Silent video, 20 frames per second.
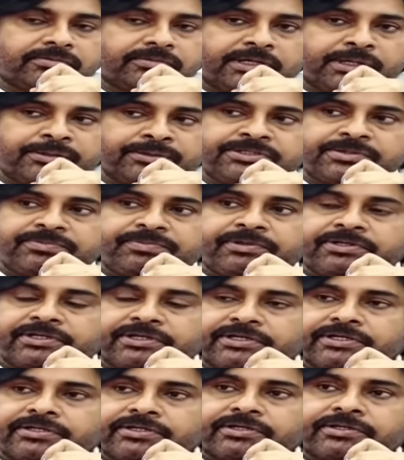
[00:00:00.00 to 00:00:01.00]
ఏం
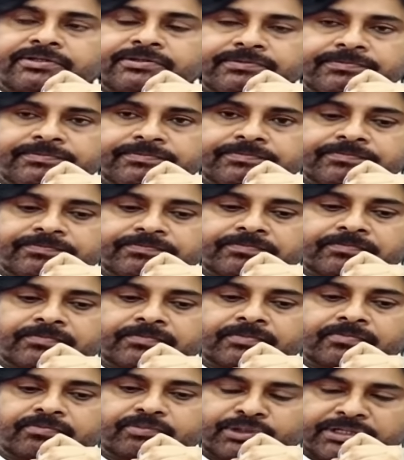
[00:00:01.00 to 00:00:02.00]
చెప్పానంటే నిన్న
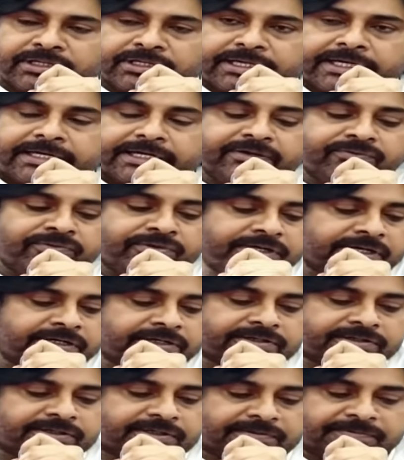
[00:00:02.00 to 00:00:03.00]
మీరు నన్ను వెళ్ళనివ్వండి
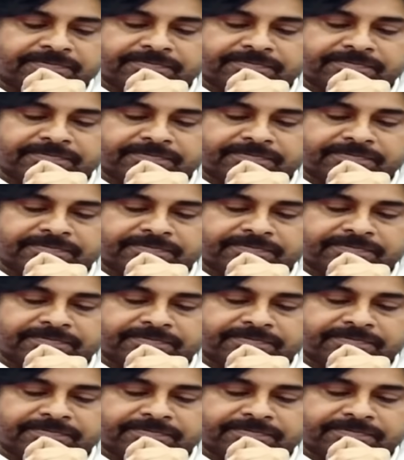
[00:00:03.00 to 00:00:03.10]
అంటున్నా